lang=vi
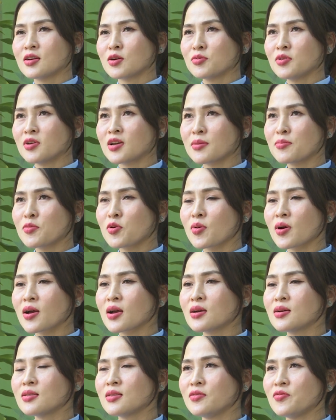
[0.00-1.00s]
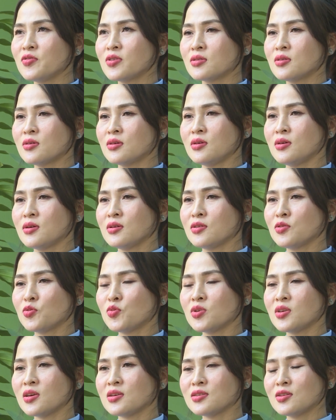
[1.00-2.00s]
Trong những năm qua thì việc thực hiện
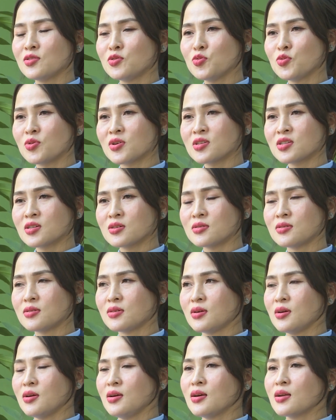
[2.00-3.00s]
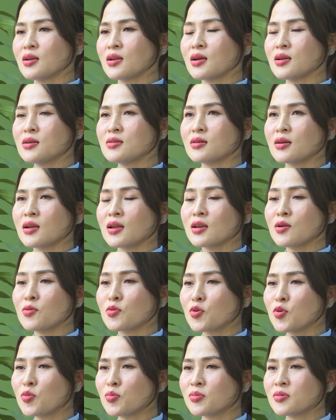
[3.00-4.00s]
quy chế dân chủ cơ sở đã được lãnh đạo
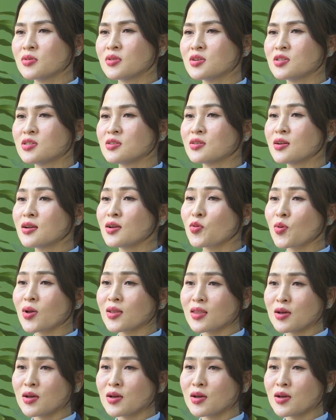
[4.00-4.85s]
cục thực sự rất là quan